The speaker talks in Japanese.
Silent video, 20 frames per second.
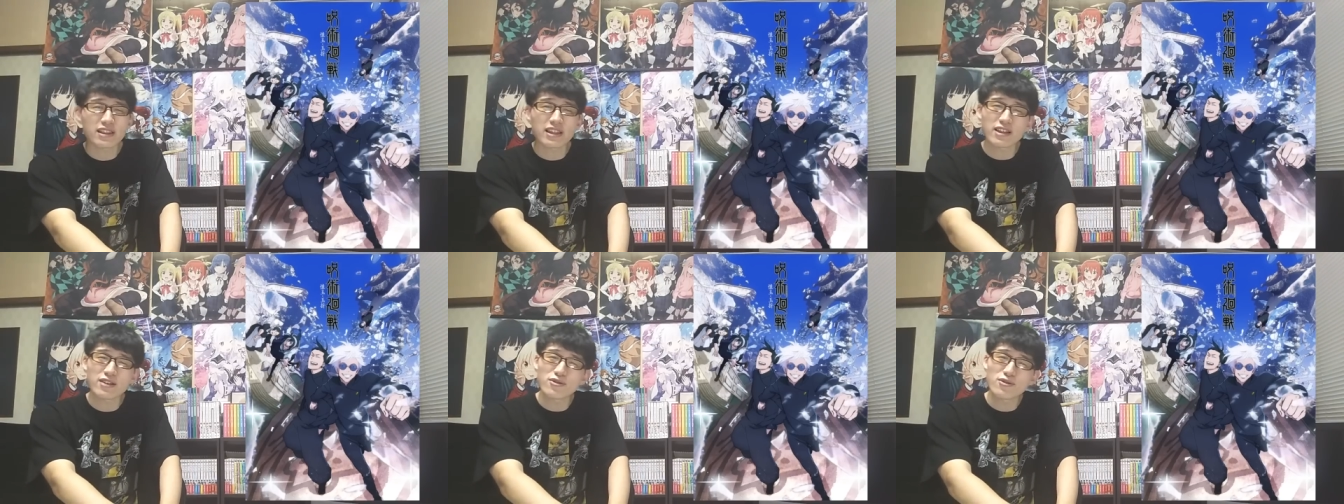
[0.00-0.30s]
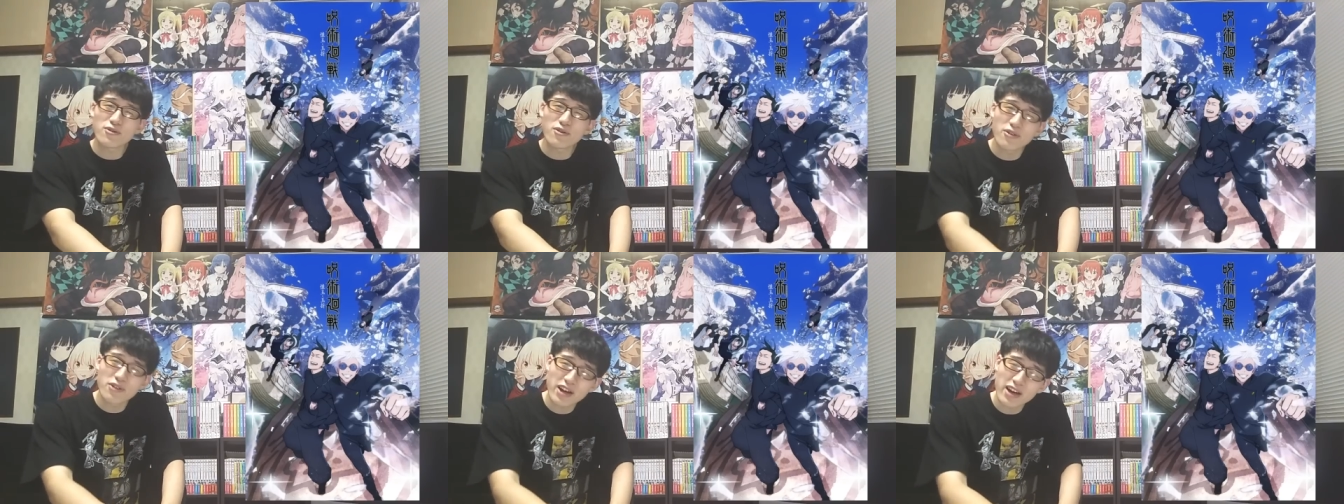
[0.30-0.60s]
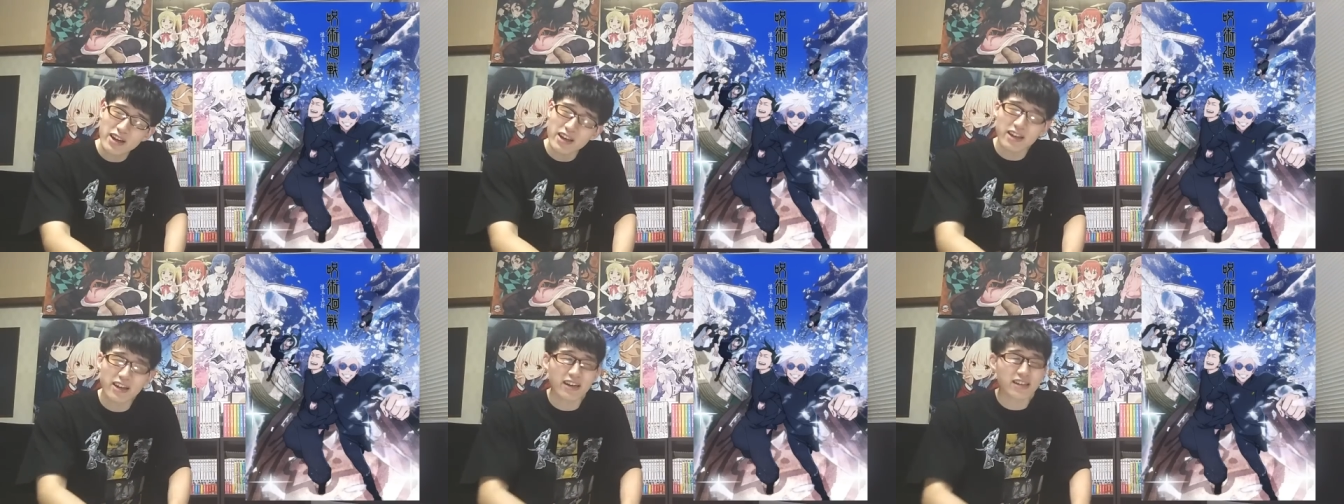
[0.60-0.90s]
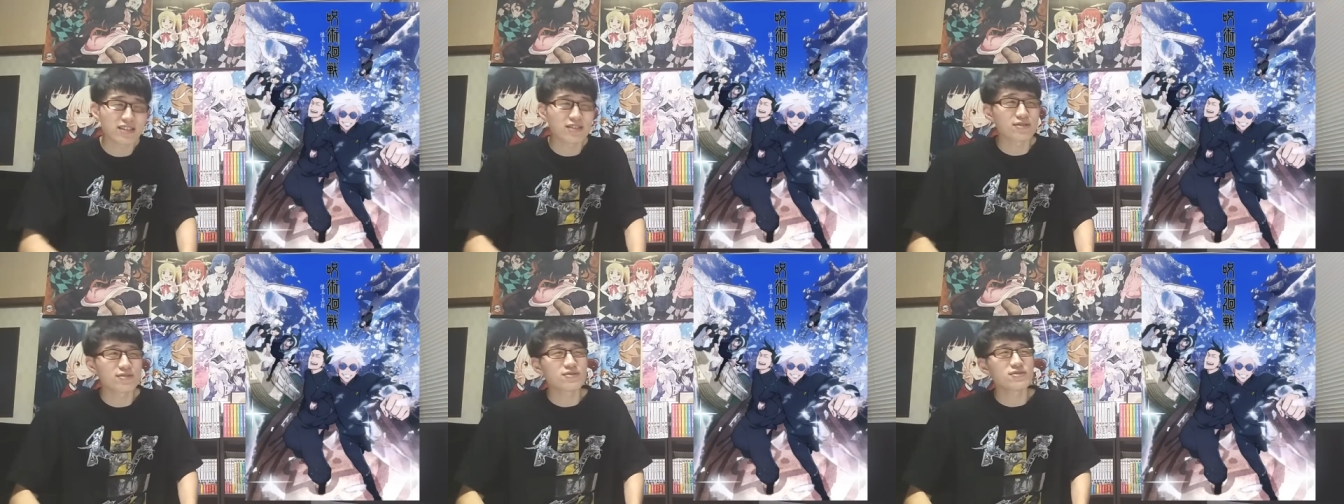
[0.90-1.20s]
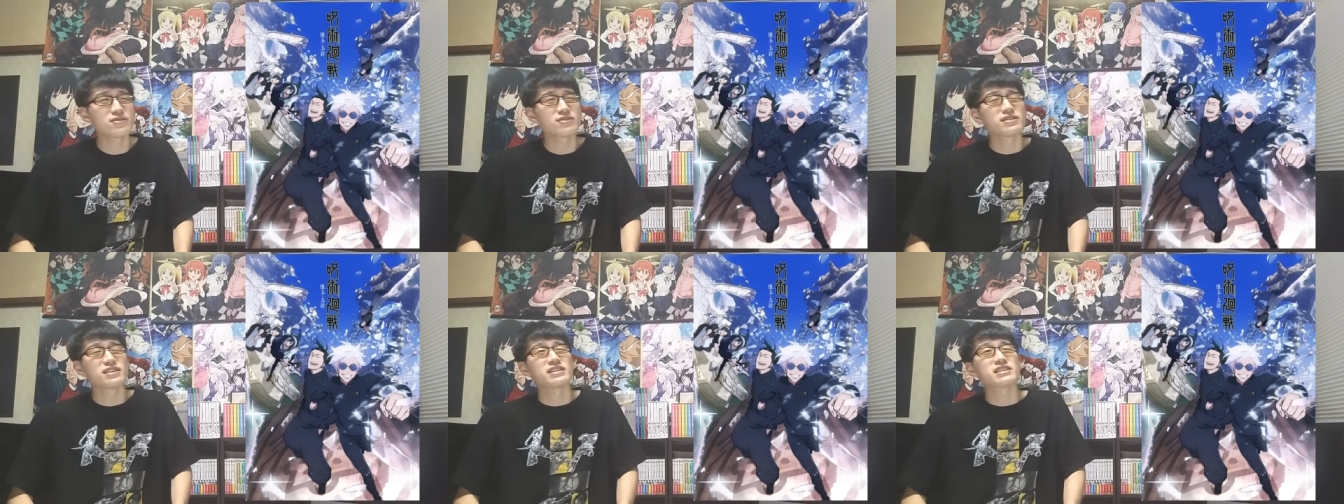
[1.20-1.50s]
たような気がする
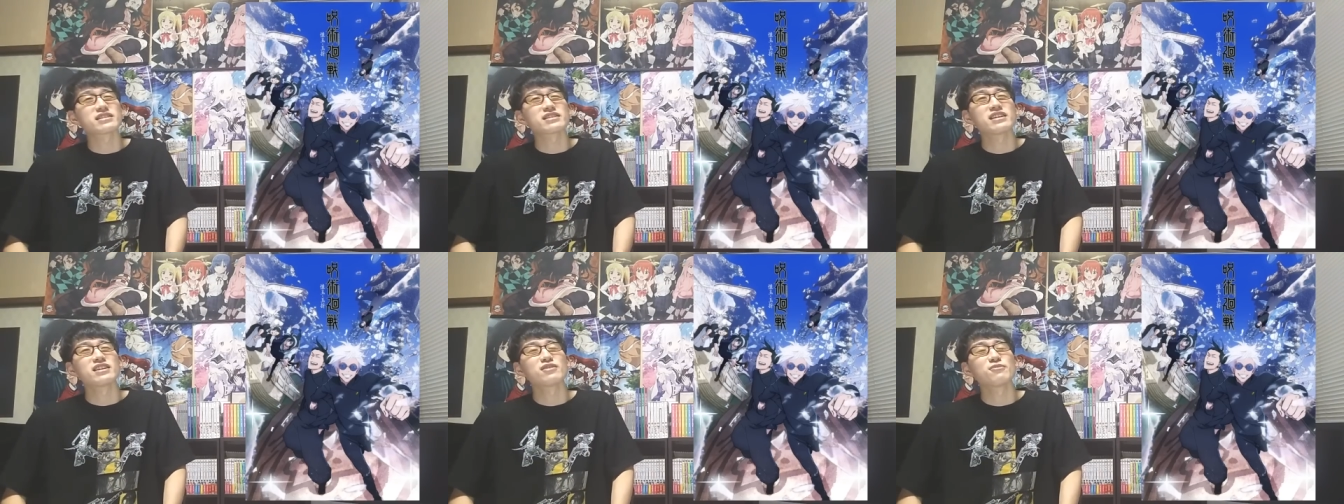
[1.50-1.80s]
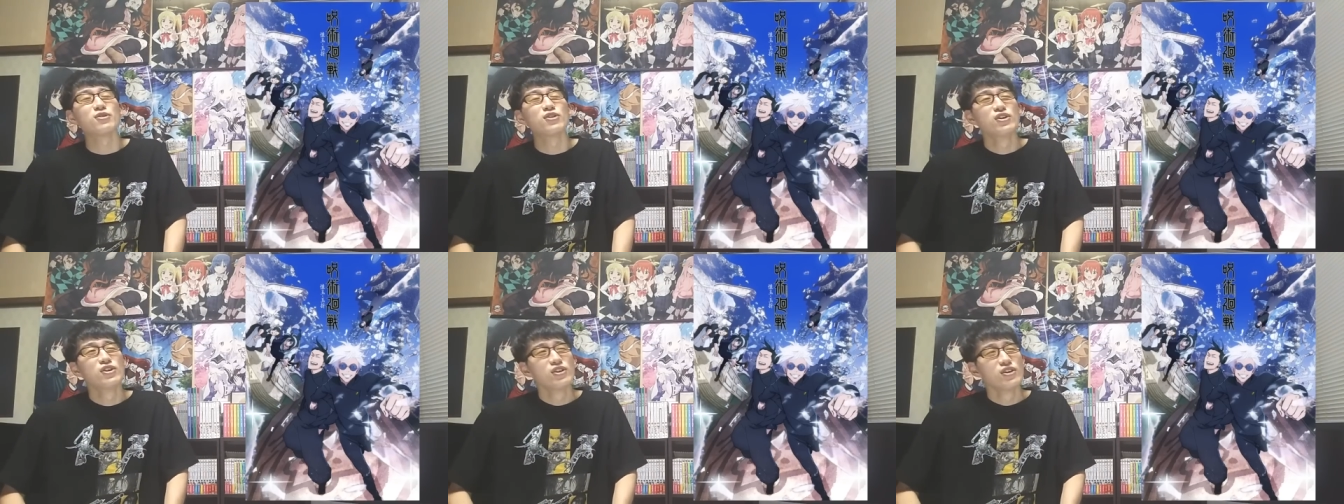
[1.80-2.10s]
んですけれども